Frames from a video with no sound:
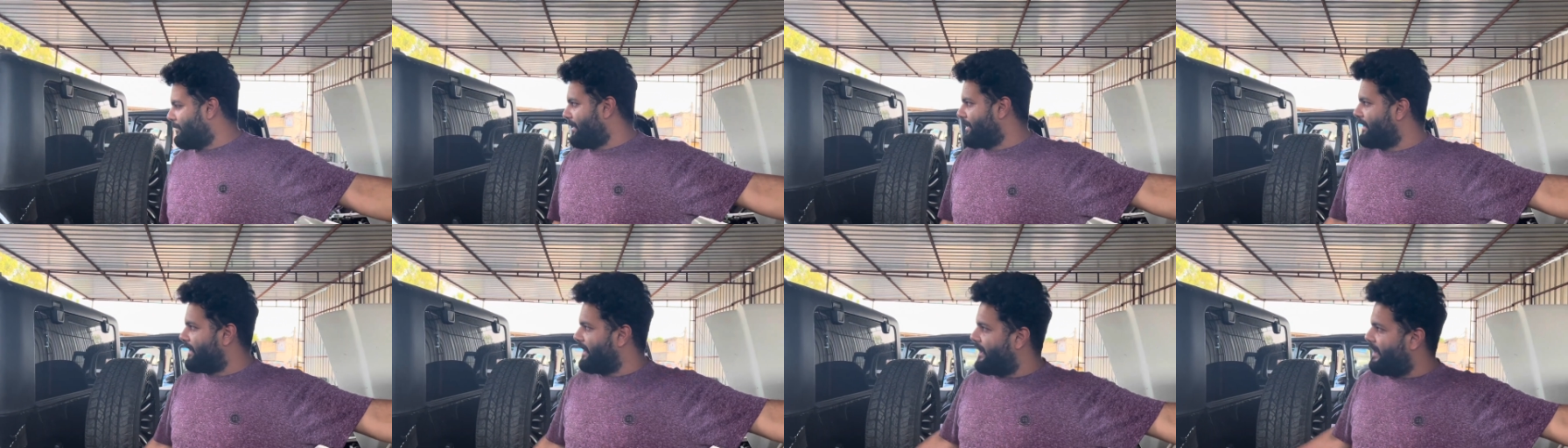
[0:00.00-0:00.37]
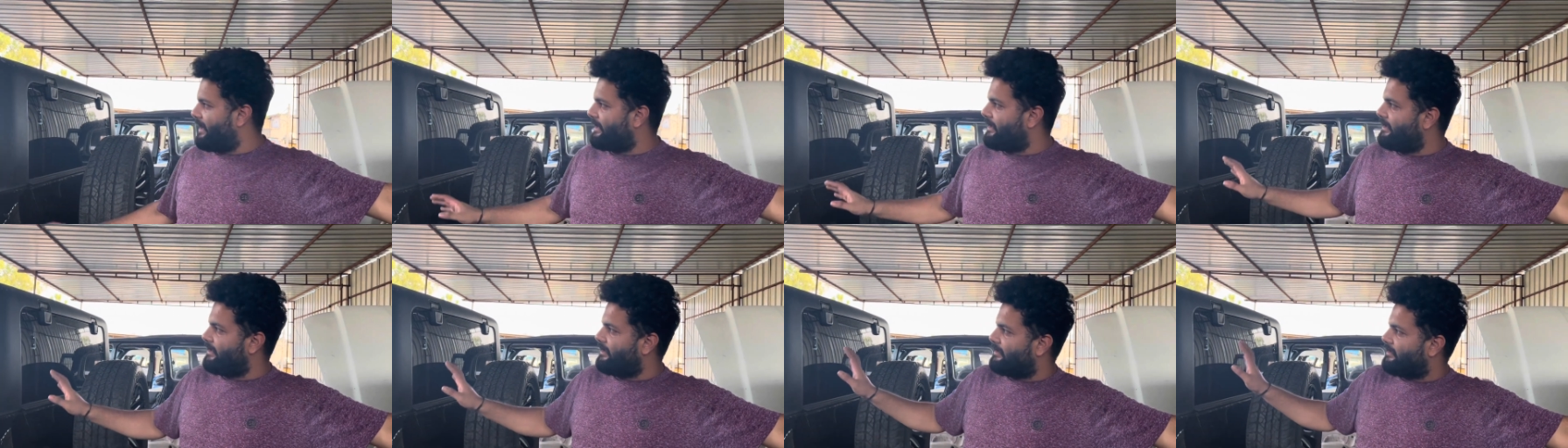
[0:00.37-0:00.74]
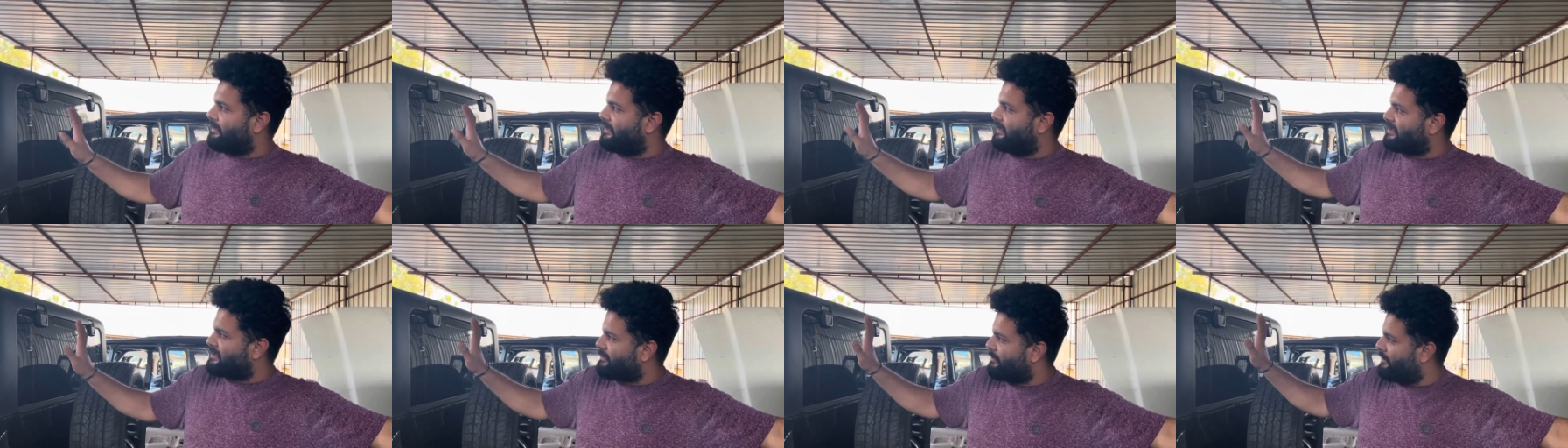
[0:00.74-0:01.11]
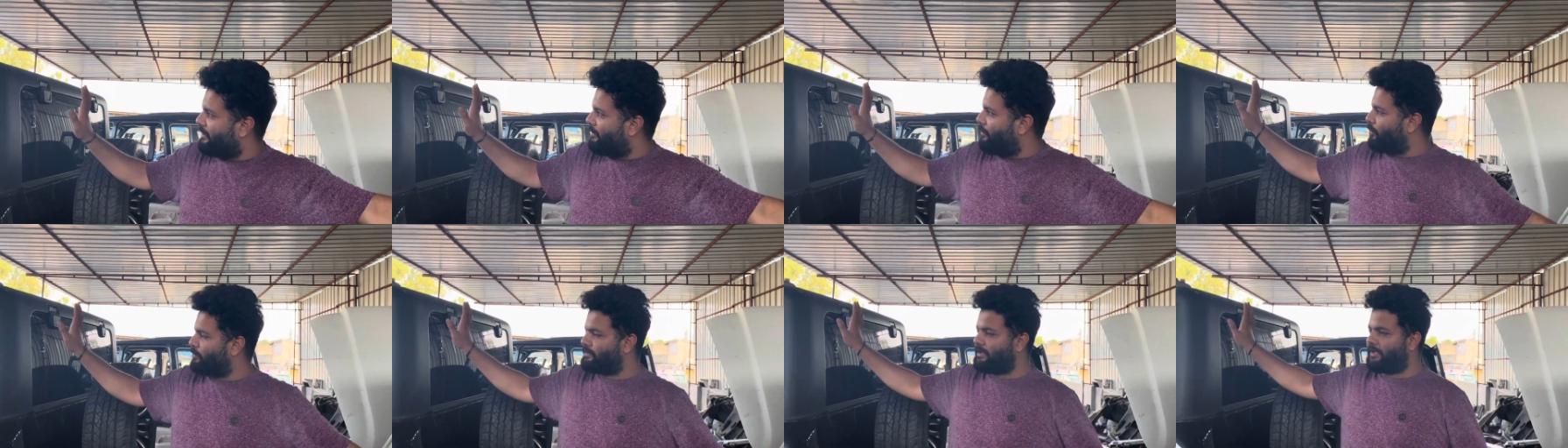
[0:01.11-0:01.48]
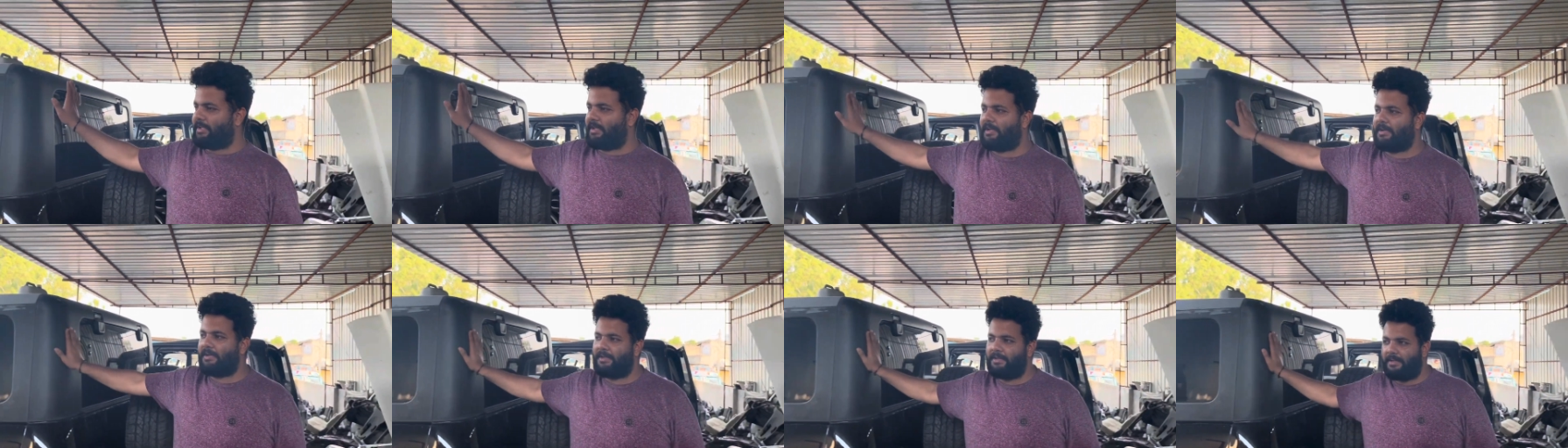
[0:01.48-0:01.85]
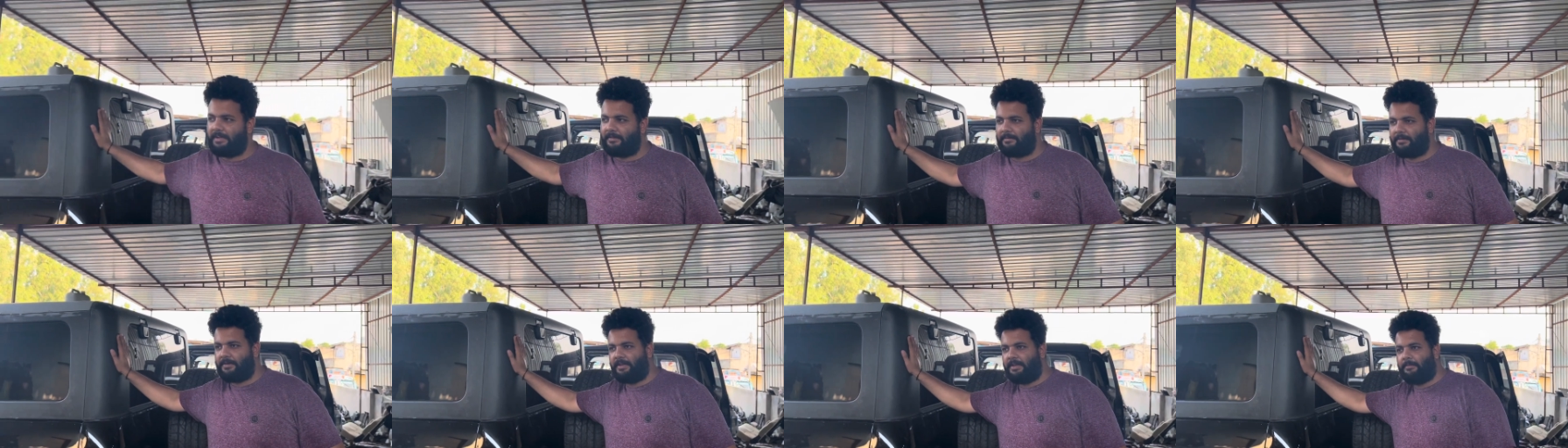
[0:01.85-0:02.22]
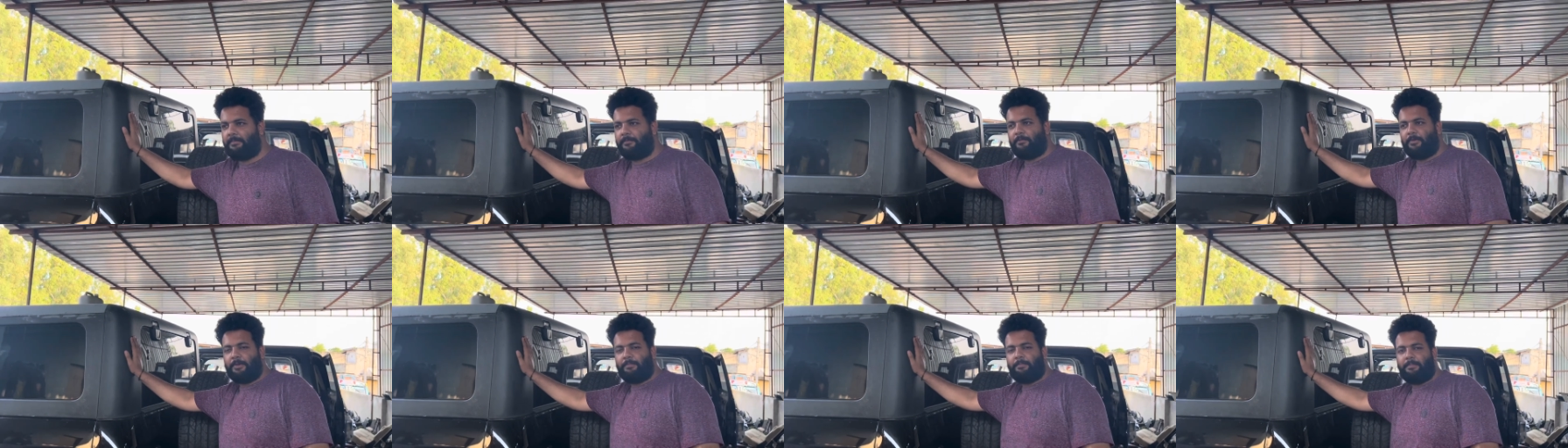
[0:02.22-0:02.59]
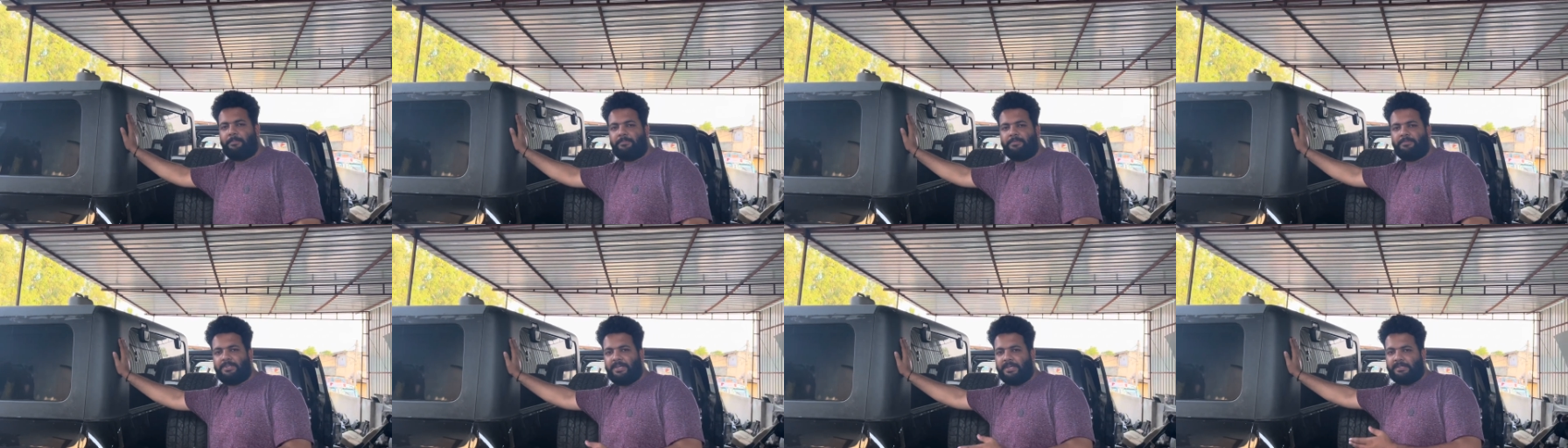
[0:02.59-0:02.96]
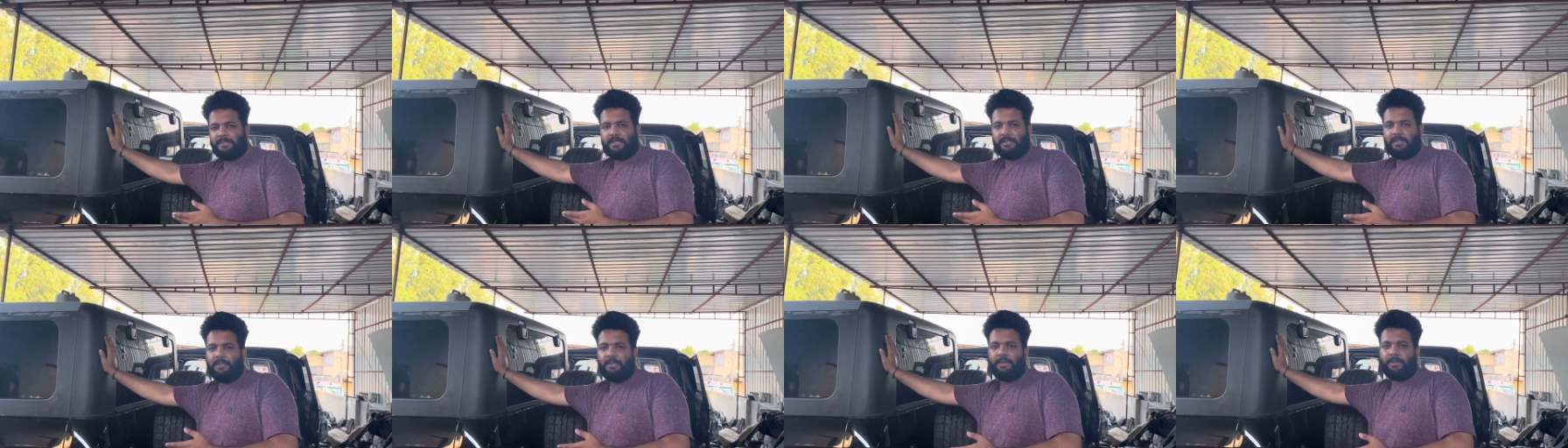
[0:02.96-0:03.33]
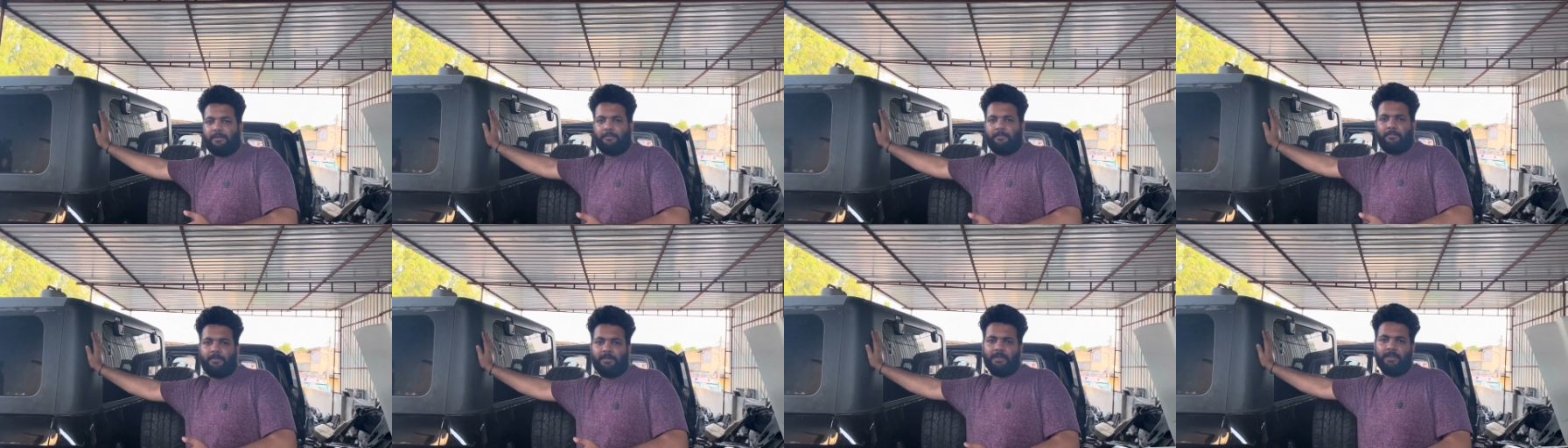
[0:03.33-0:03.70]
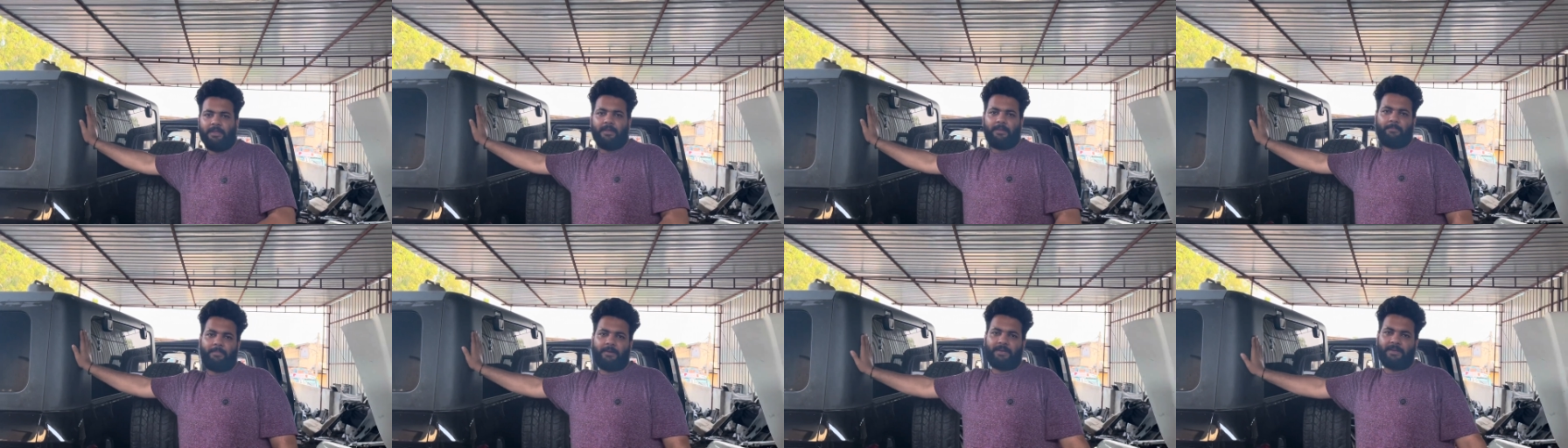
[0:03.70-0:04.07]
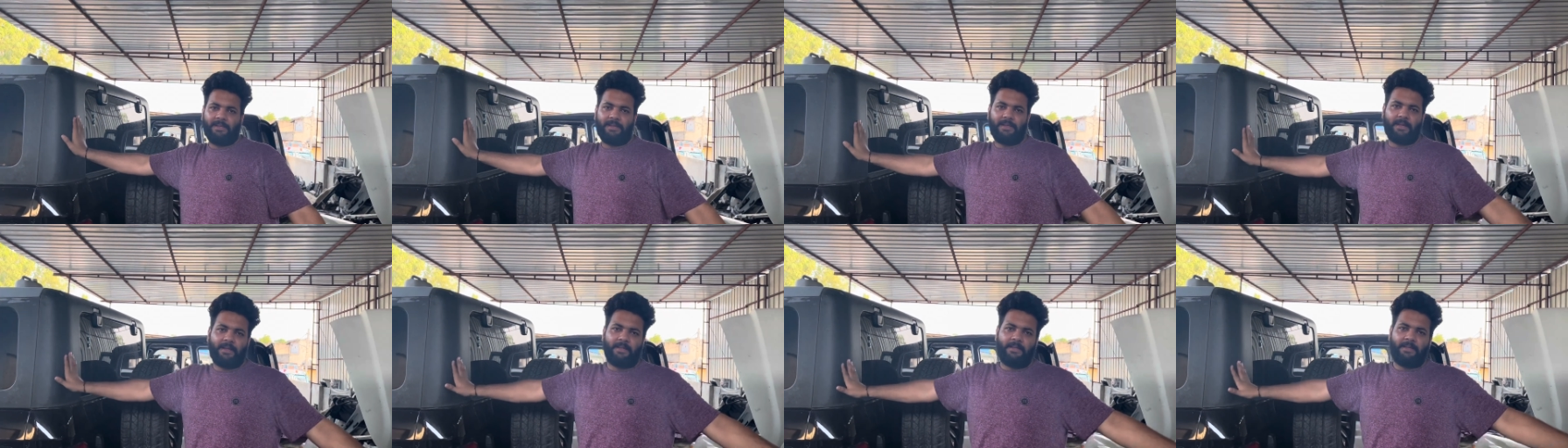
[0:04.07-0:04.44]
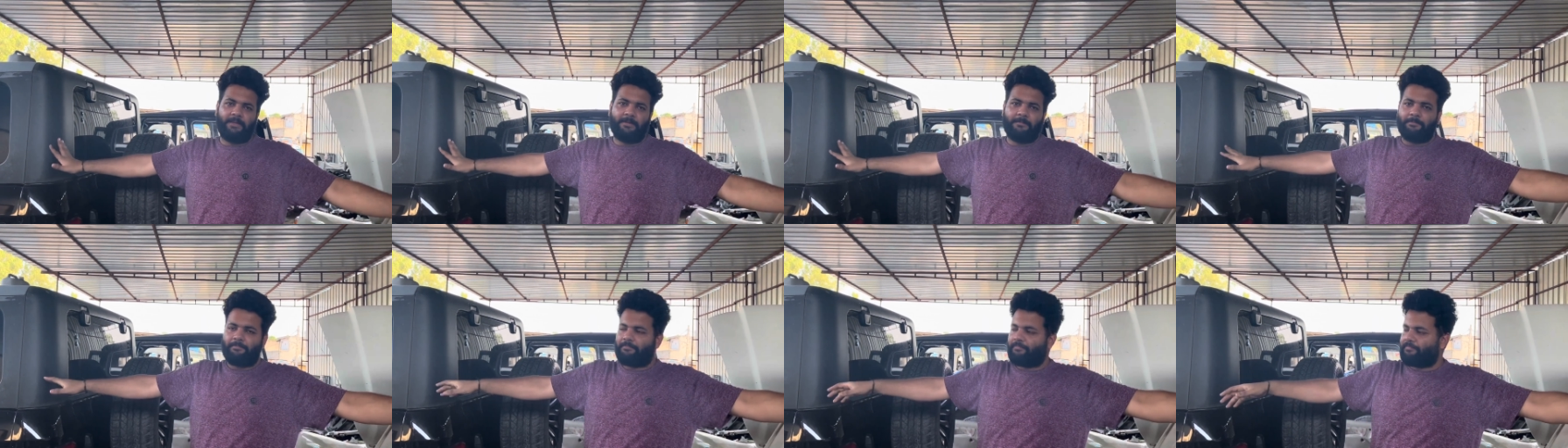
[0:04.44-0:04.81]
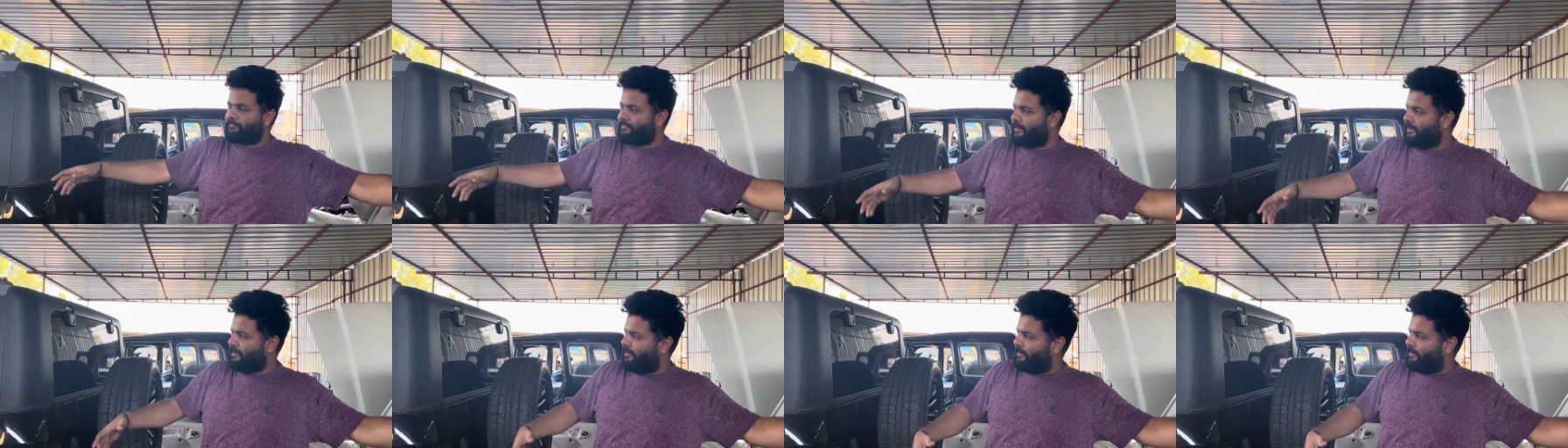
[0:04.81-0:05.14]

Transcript: और ये है की इसमें बहुत ज्यादा लग रही है फिर ये वही छह सात लीटर पट्टी लगेगी हाँ जी